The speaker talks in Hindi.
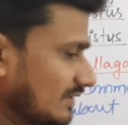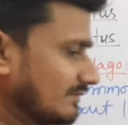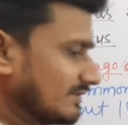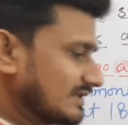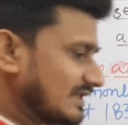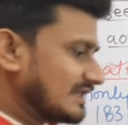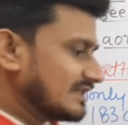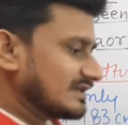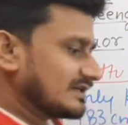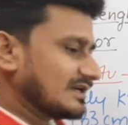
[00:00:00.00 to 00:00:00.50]
ये
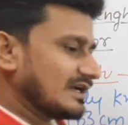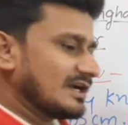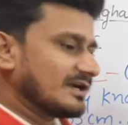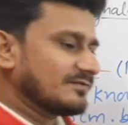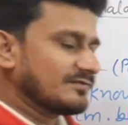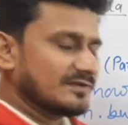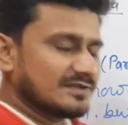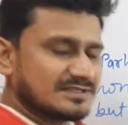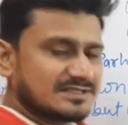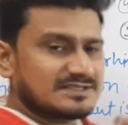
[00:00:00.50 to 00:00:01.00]
बता दें
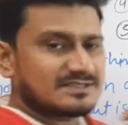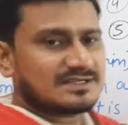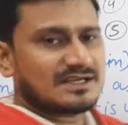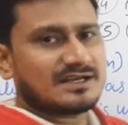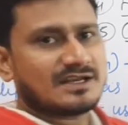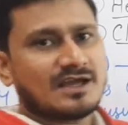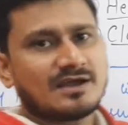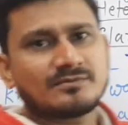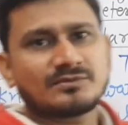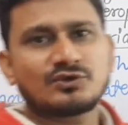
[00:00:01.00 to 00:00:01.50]
कैटफिश इसका
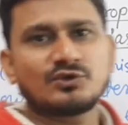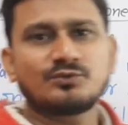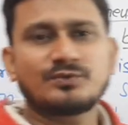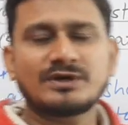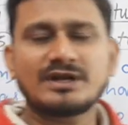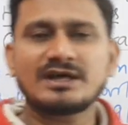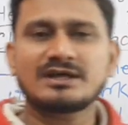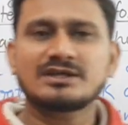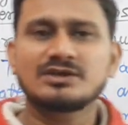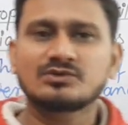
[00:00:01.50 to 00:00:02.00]
नाम क्यों
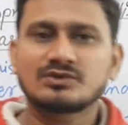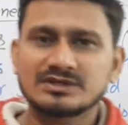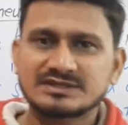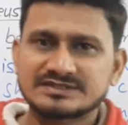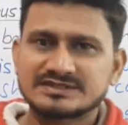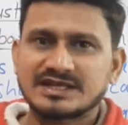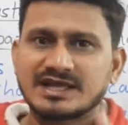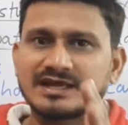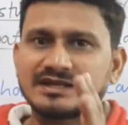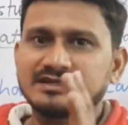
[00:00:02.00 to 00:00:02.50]
पड़ा क्योंकि
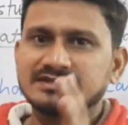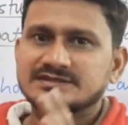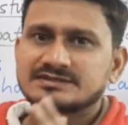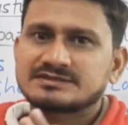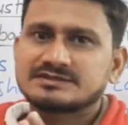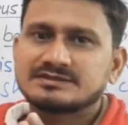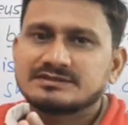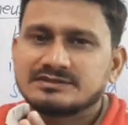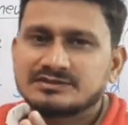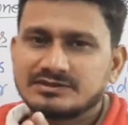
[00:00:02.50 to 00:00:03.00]
सारी
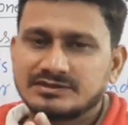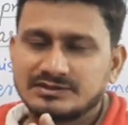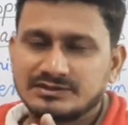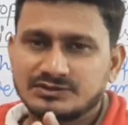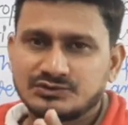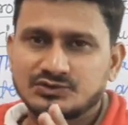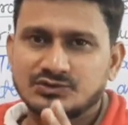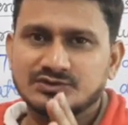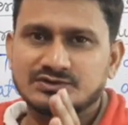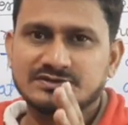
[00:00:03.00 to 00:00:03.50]

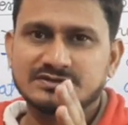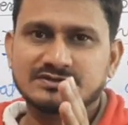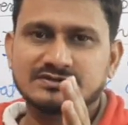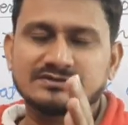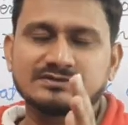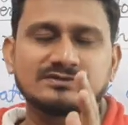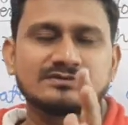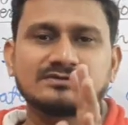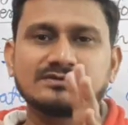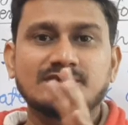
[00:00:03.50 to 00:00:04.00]
जो
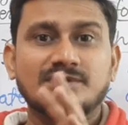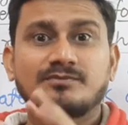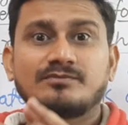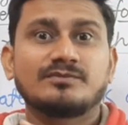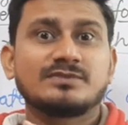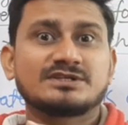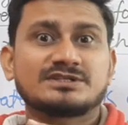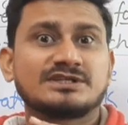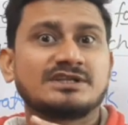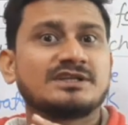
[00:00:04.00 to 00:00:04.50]

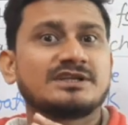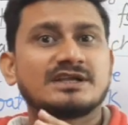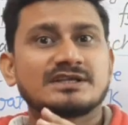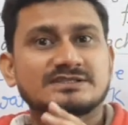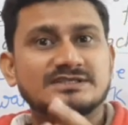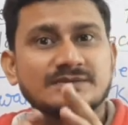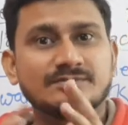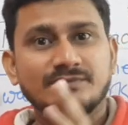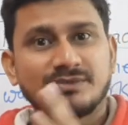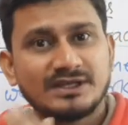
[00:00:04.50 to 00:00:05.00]
मछली का
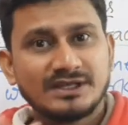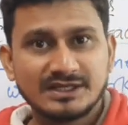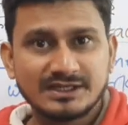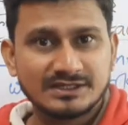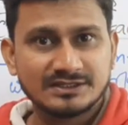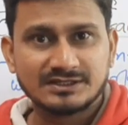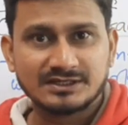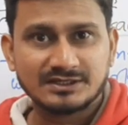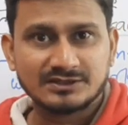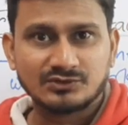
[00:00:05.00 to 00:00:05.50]
से बिल्ली की
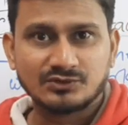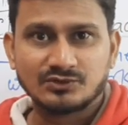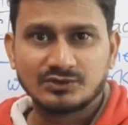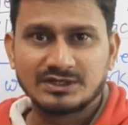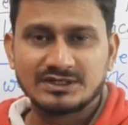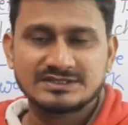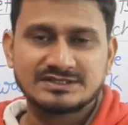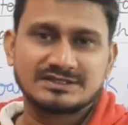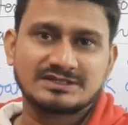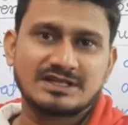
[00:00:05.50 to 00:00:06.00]
तरह तो हो
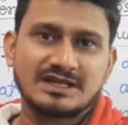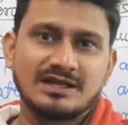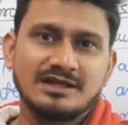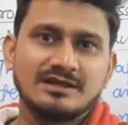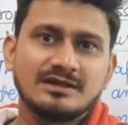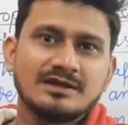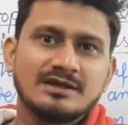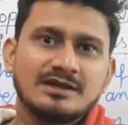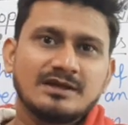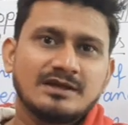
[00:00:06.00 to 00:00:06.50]
नहीं सकता
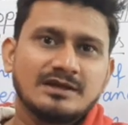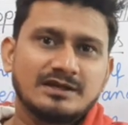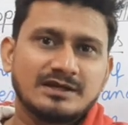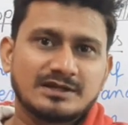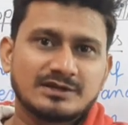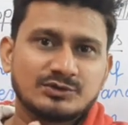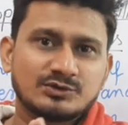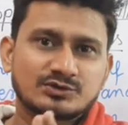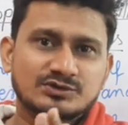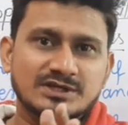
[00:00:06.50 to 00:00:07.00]

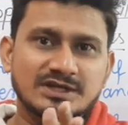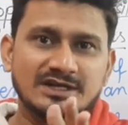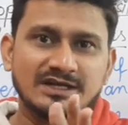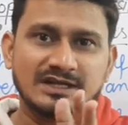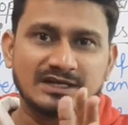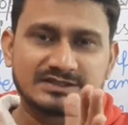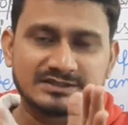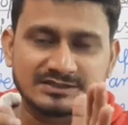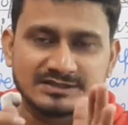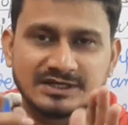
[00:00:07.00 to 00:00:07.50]
लेकिन उसके
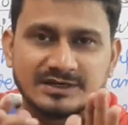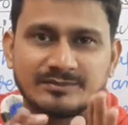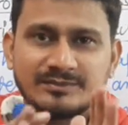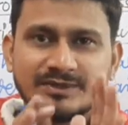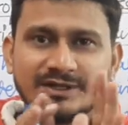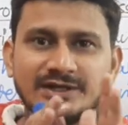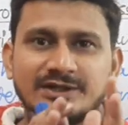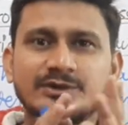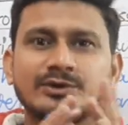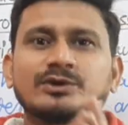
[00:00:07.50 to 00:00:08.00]
लक्षण
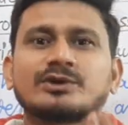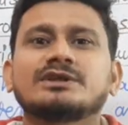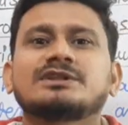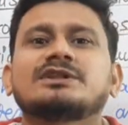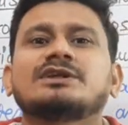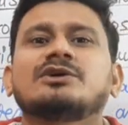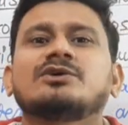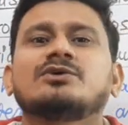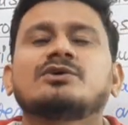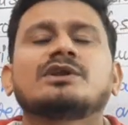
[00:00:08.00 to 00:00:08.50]
बिल्लियों की
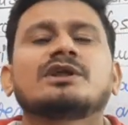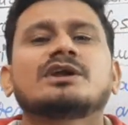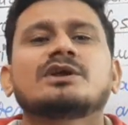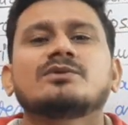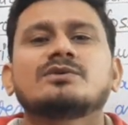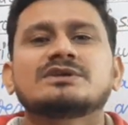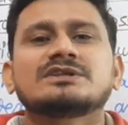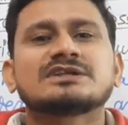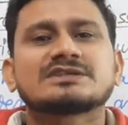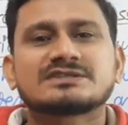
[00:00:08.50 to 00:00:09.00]
तरह होने की
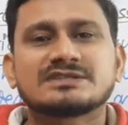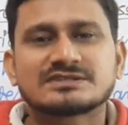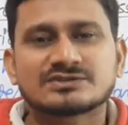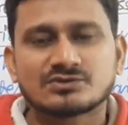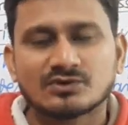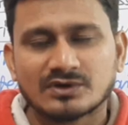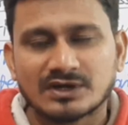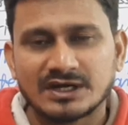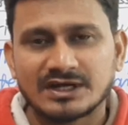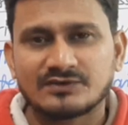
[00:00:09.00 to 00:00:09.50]
वजह से
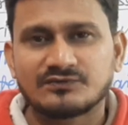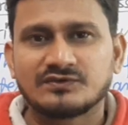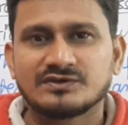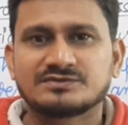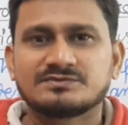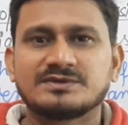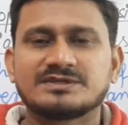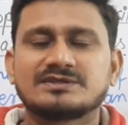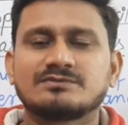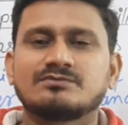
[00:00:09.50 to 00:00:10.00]
इसको कैटफिश
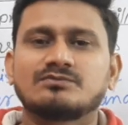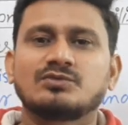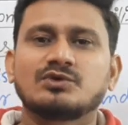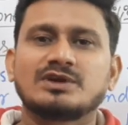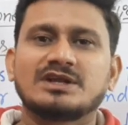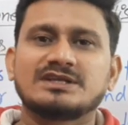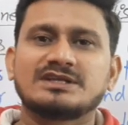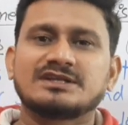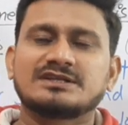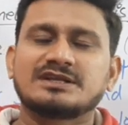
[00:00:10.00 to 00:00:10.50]

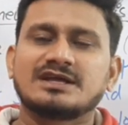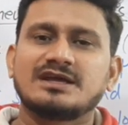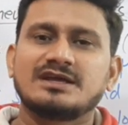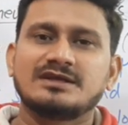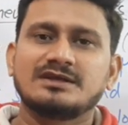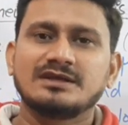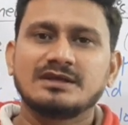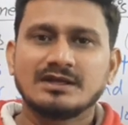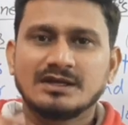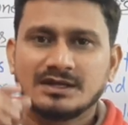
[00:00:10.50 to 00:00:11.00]
बोला जाता
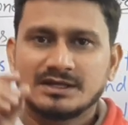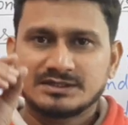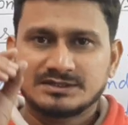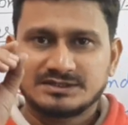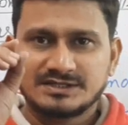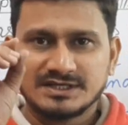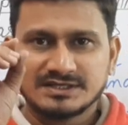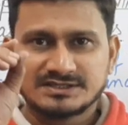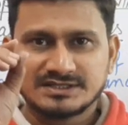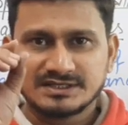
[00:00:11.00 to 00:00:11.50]
है
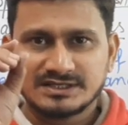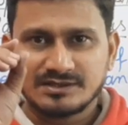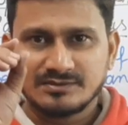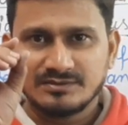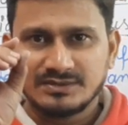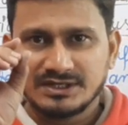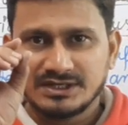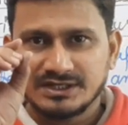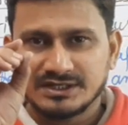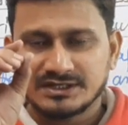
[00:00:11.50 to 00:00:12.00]
जैसे कि
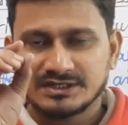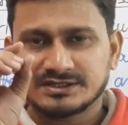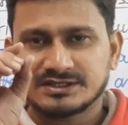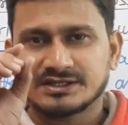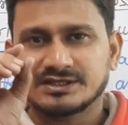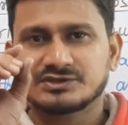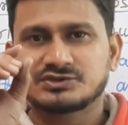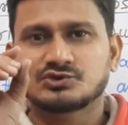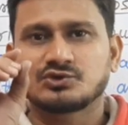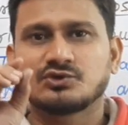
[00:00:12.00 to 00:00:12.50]
बिल्ली की
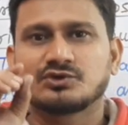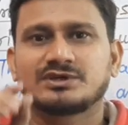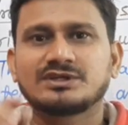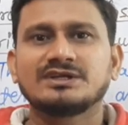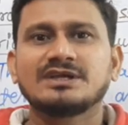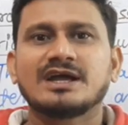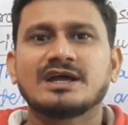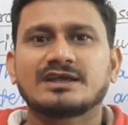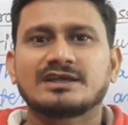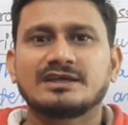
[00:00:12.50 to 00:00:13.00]
तरह छोटी
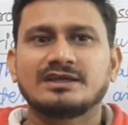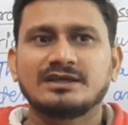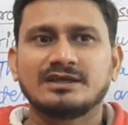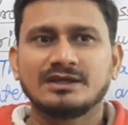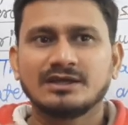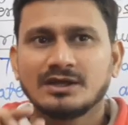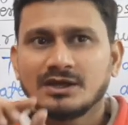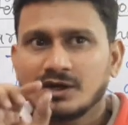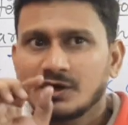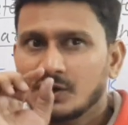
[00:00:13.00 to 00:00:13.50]
आंखें
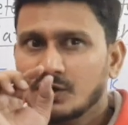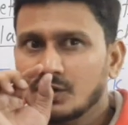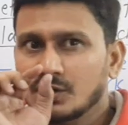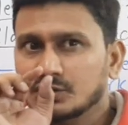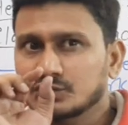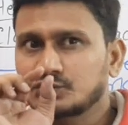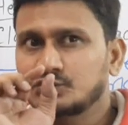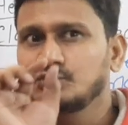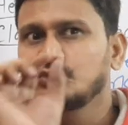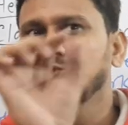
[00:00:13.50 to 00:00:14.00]
और
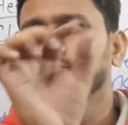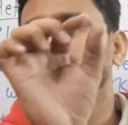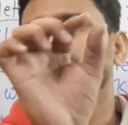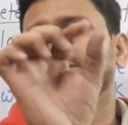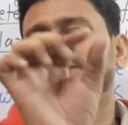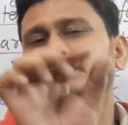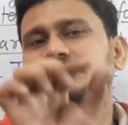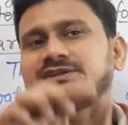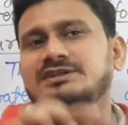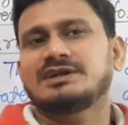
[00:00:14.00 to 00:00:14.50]
दूर
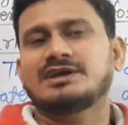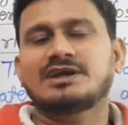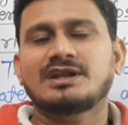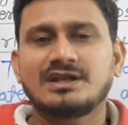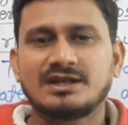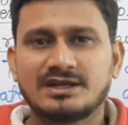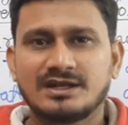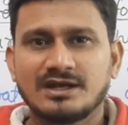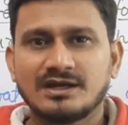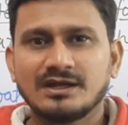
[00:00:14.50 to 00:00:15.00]
तक देख
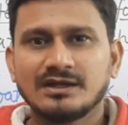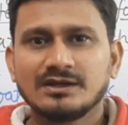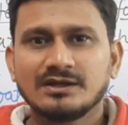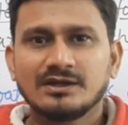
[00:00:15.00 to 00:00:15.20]
लेना